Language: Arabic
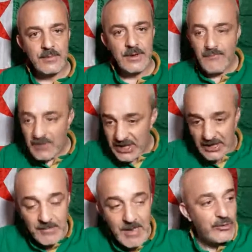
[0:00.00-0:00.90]
كيفاش
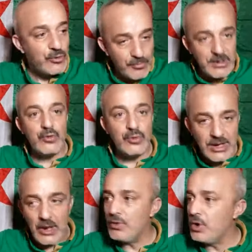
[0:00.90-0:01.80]
يخدم عنده بيرو
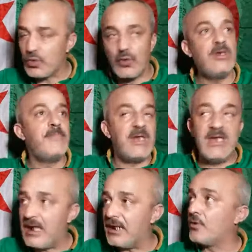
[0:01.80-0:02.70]
تاعو يدخل يبلع
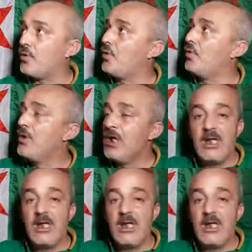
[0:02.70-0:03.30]
على روحو